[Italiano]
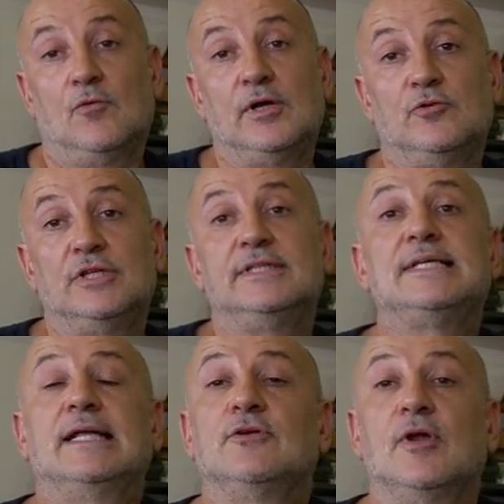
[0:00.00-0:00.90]
Quando ho
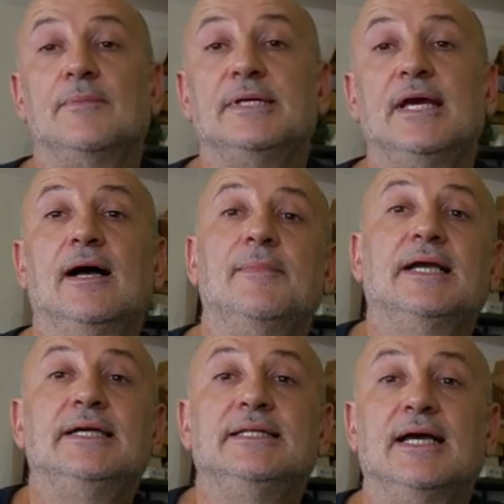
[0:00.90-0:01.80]
utilizzato la mia
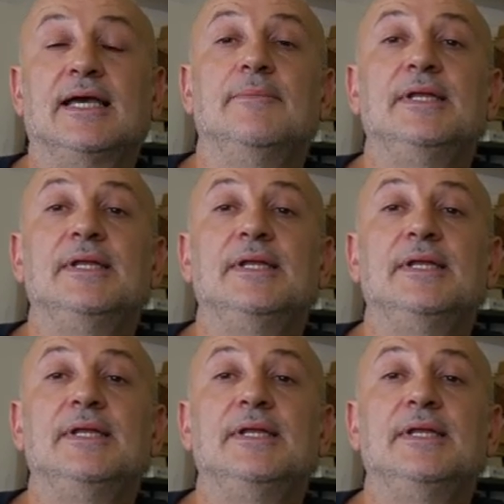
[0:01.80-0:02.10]
Makita che